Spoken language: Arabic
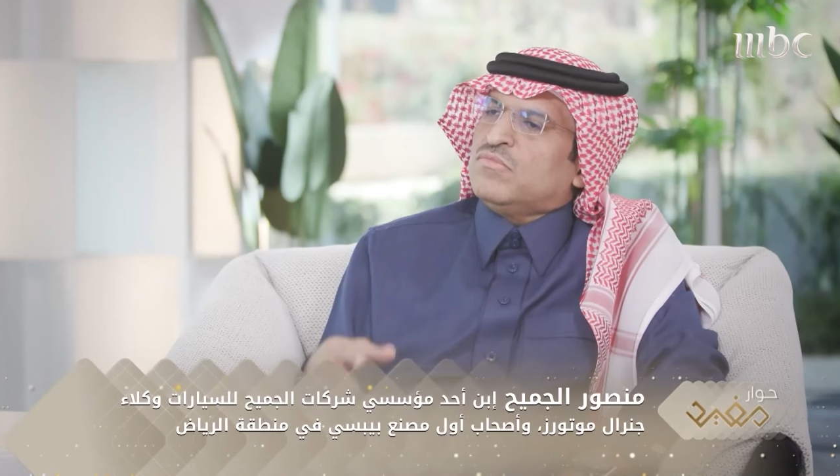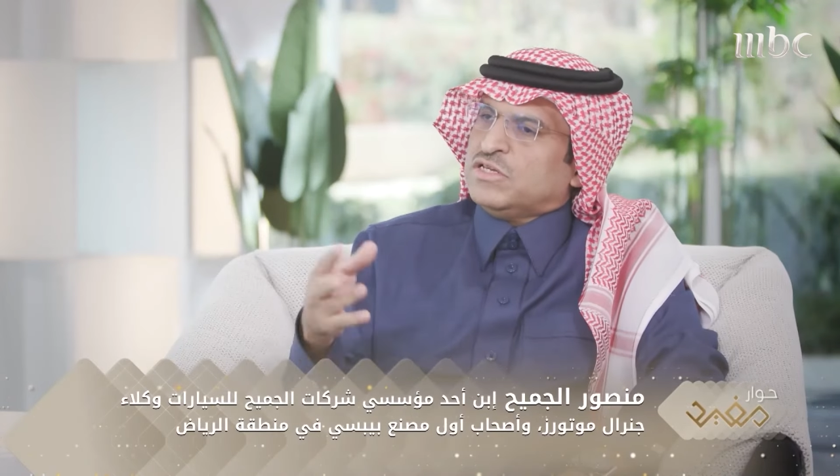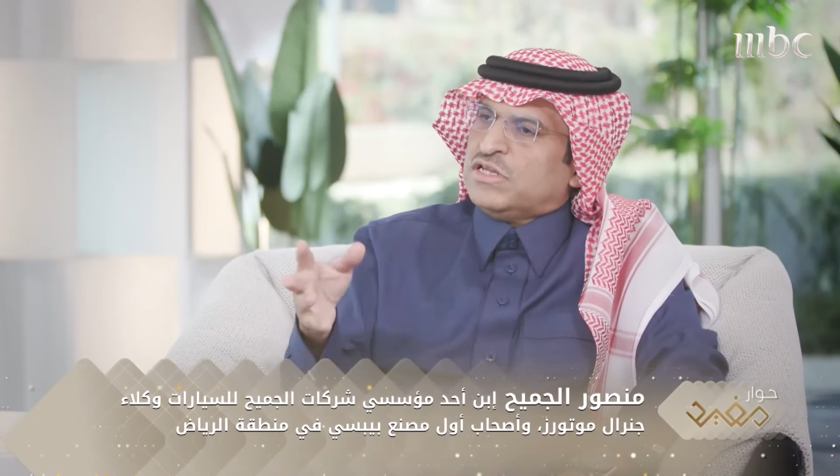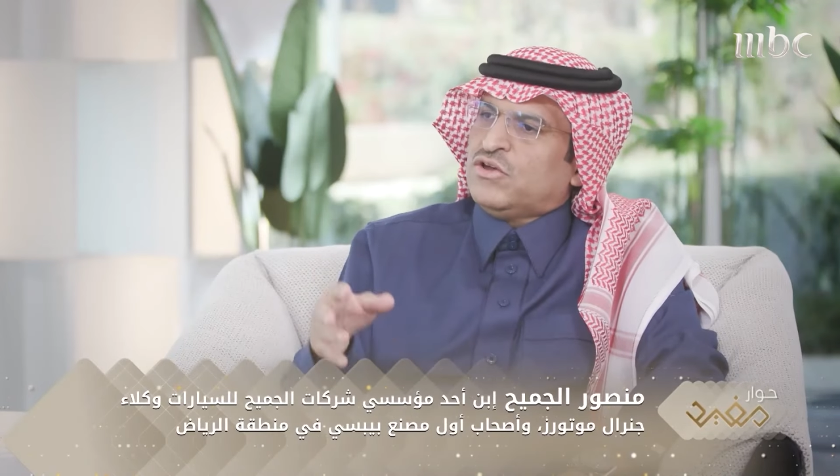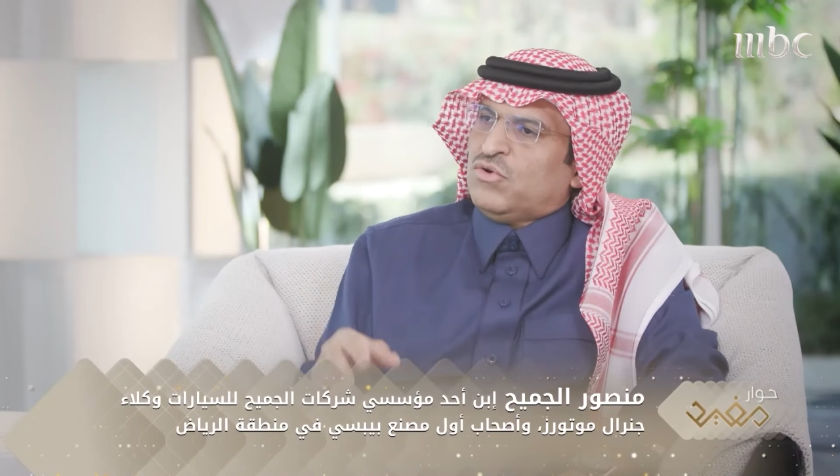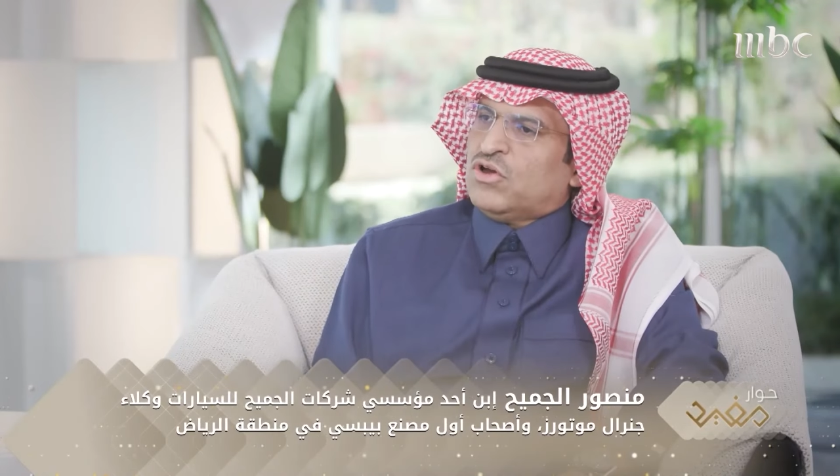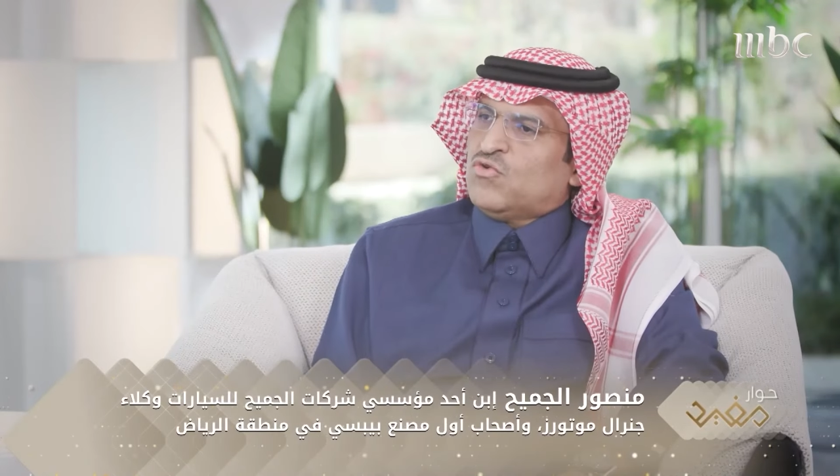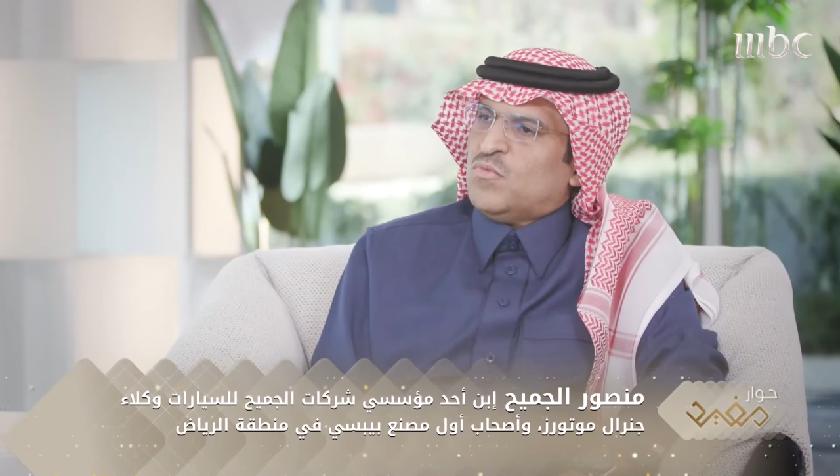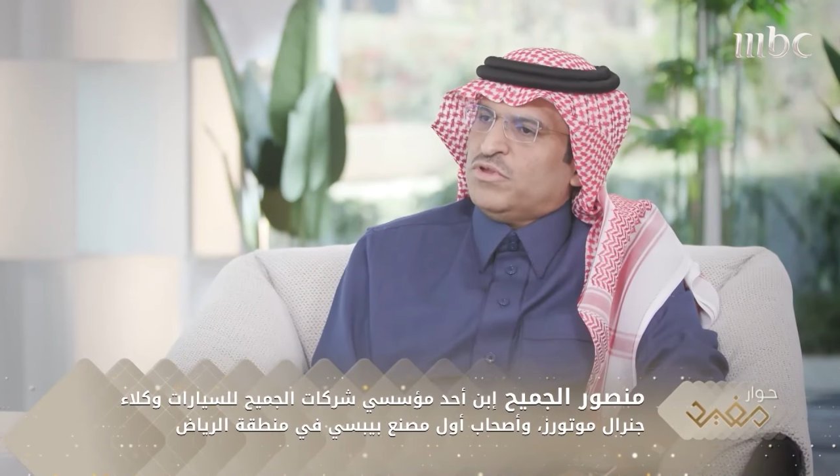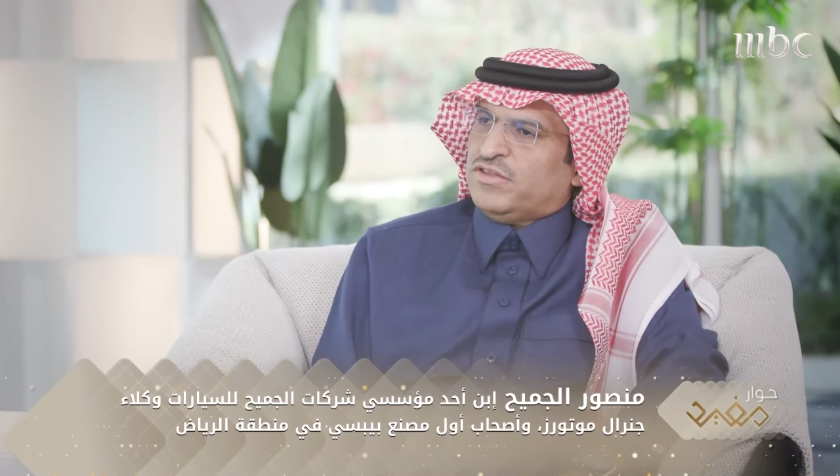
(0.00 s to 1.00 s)
ما زلت أقول
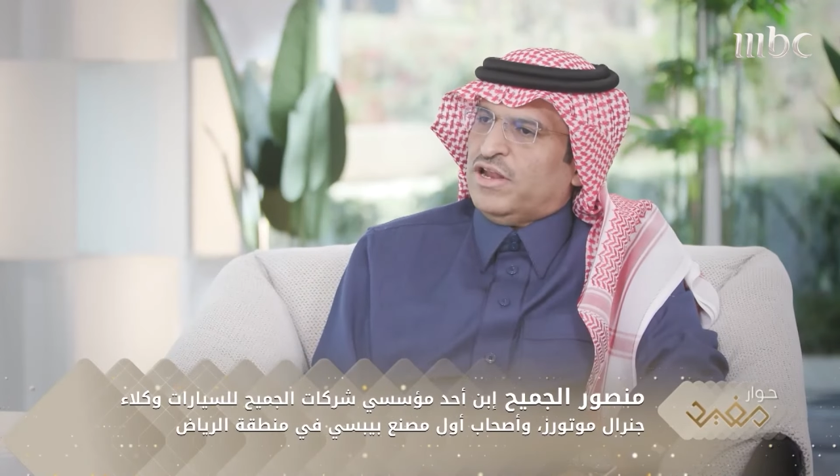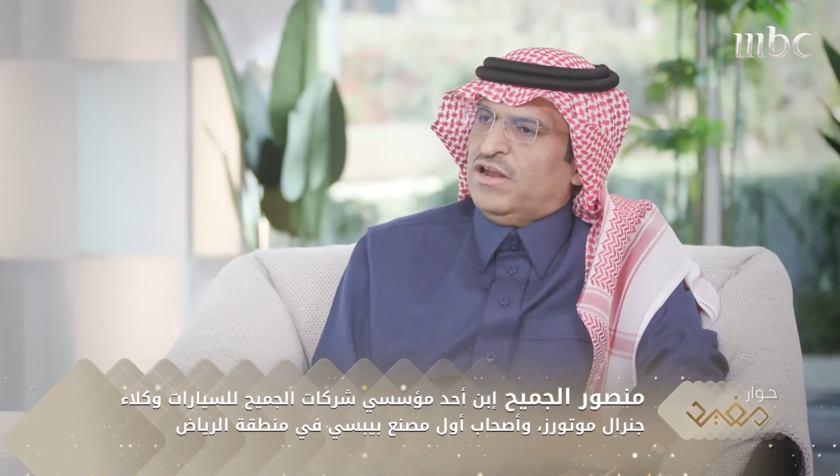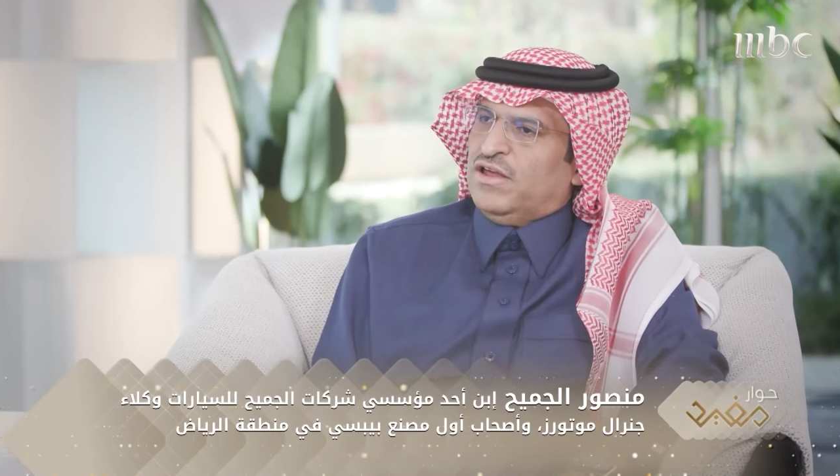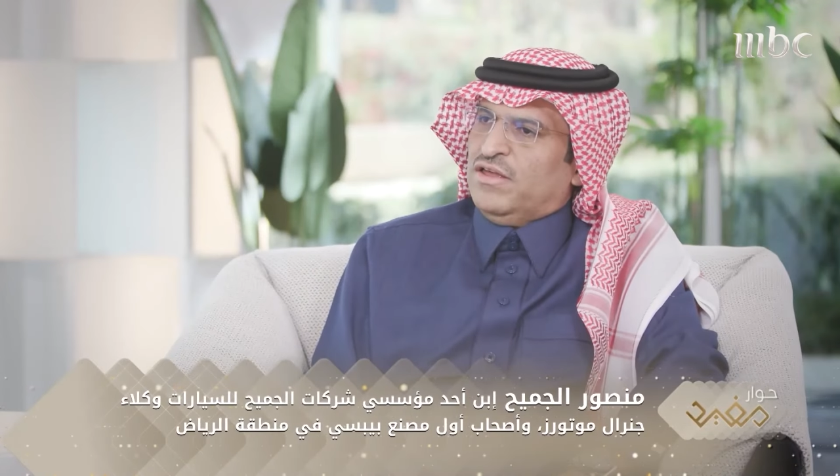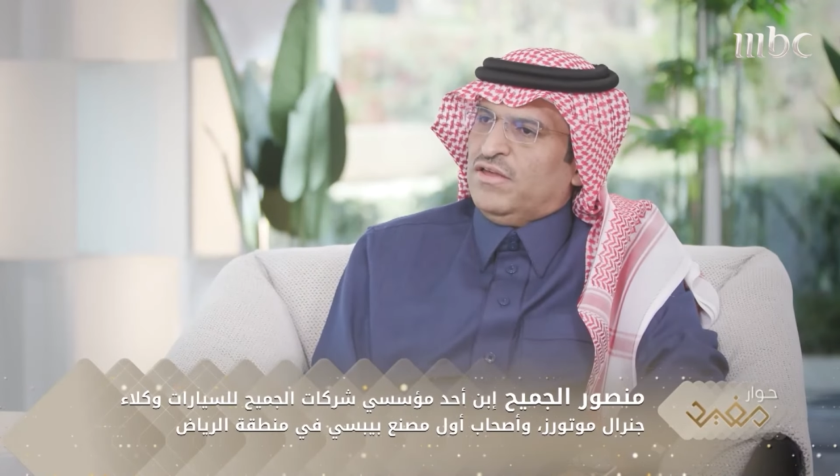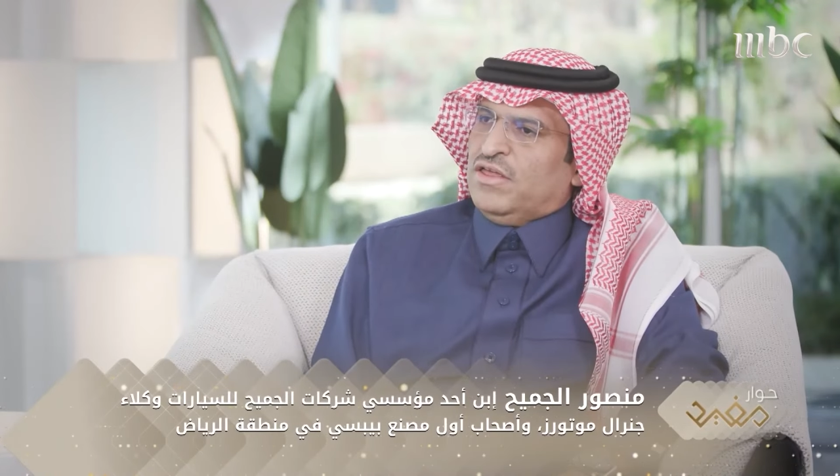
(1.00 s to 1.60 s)
لك هو متطلع